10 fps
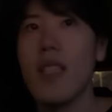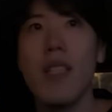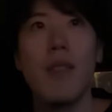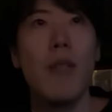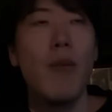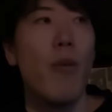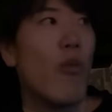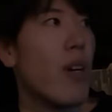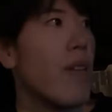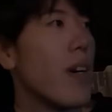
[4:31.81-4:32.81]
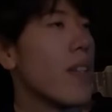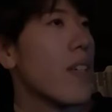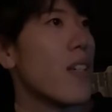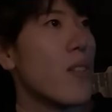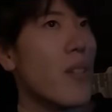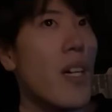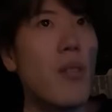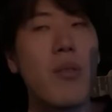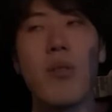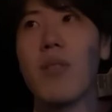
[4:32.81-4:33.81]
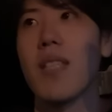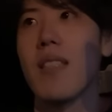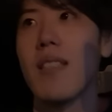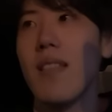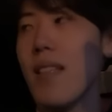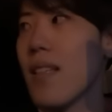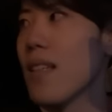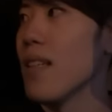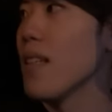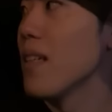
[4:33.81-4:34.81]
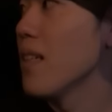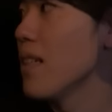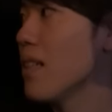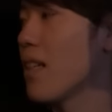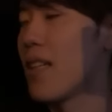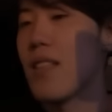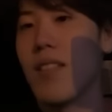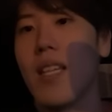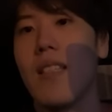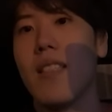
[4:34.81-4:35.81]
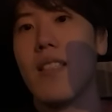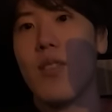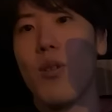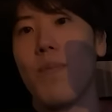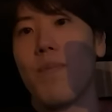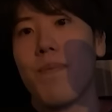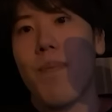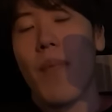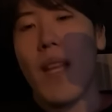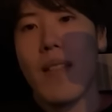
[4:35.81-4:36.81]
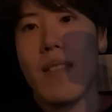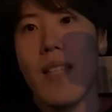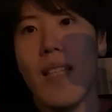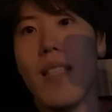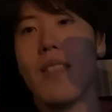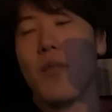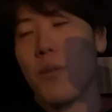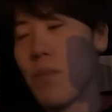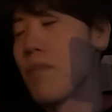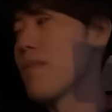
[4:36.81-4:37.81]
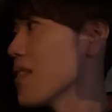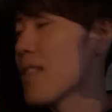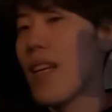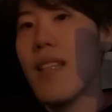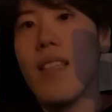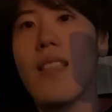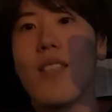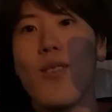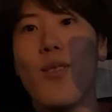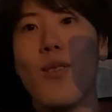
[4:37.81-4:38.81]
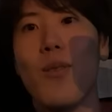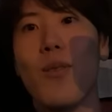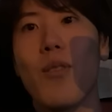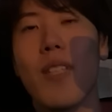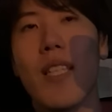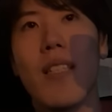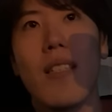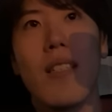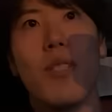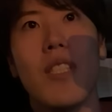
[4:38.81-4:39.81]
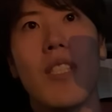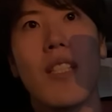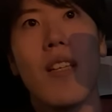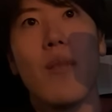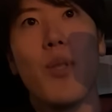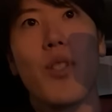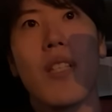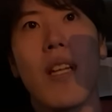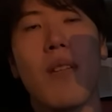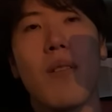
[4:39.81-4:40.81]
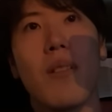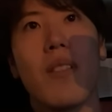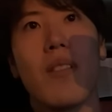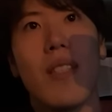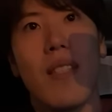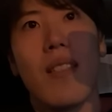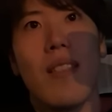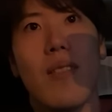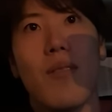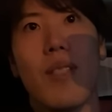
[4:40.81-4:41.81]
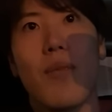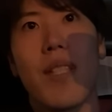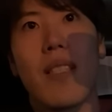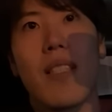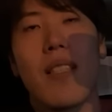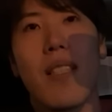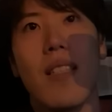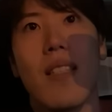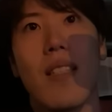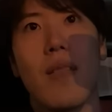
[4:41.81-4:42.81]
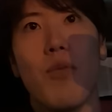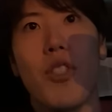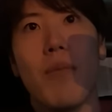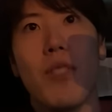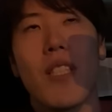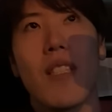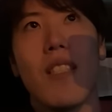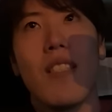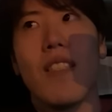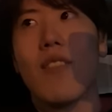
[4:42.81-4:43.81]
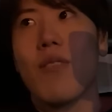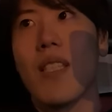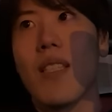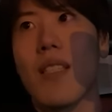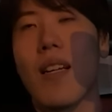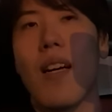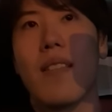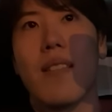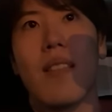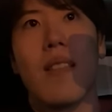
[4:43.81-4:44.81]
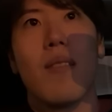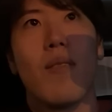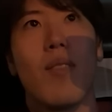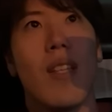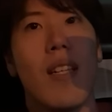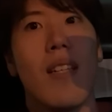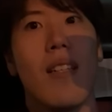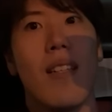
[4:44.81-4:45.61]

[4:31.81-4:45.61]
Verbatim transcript: はね、まあ、今もかわかんないけど、がんの人に対して、あなたはがんですと。伝えないんですよ。伝えないんだけど、俺はね、おじいちゃん何の病気なのって言って、そしたらお母さんがね、あの、僕が持ってた電子辞書にね、がんって言ってね、